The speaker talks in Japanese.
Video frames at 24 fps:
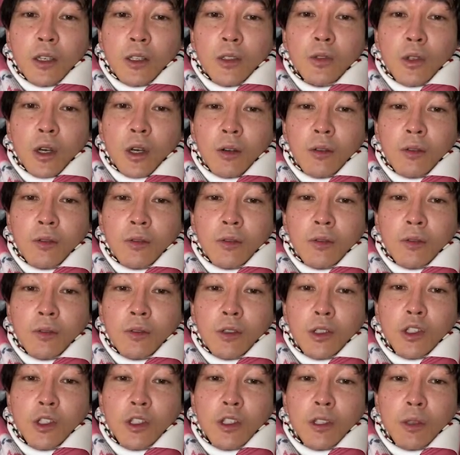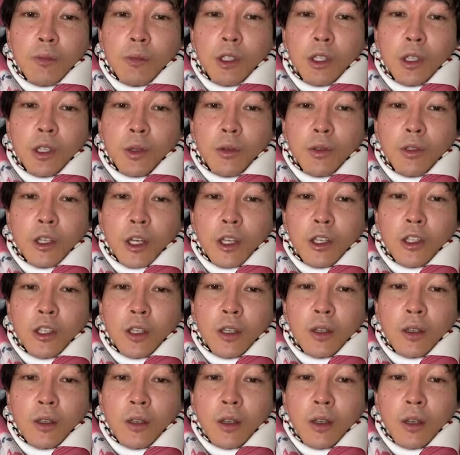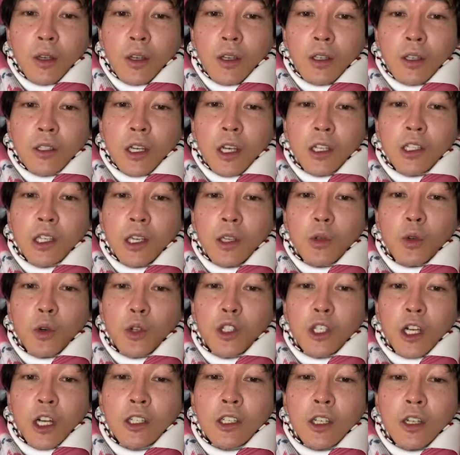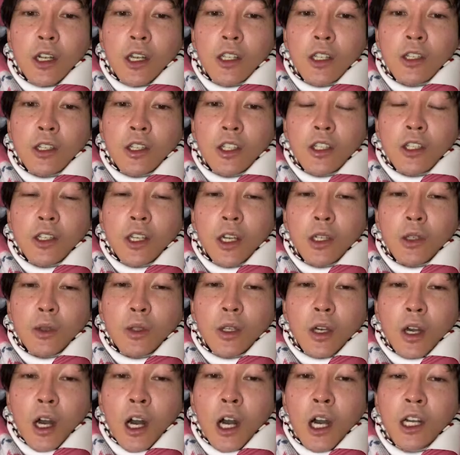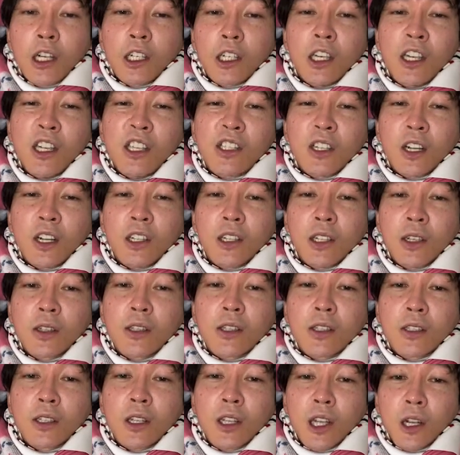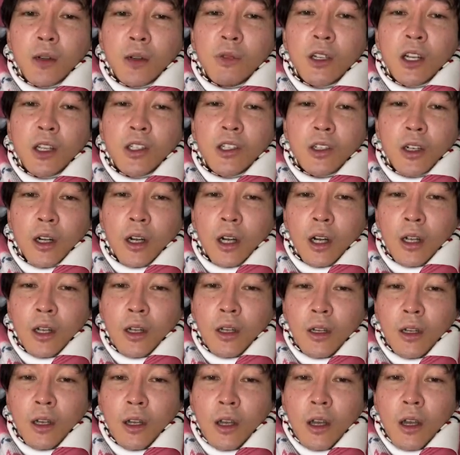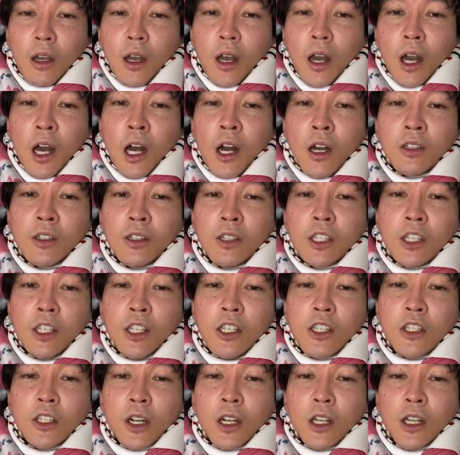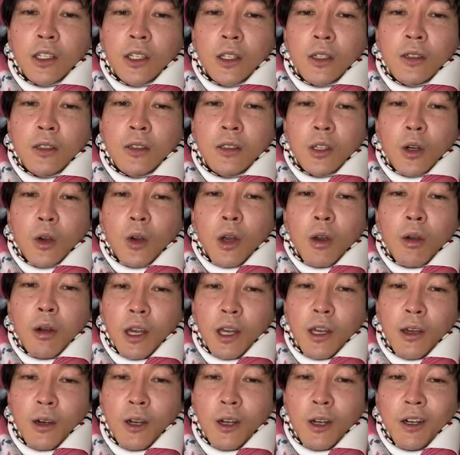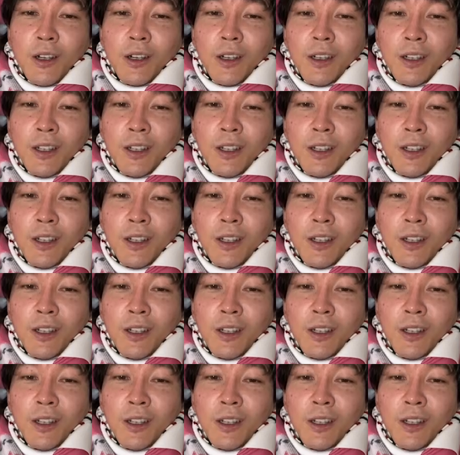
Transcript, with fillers: え、そうなの？俺全然見てるよ、最近。最近ごちゃんにレスしないよね。悪禁されてるっつってんだろ、昔から。悪禁されてるんだ、俺はや。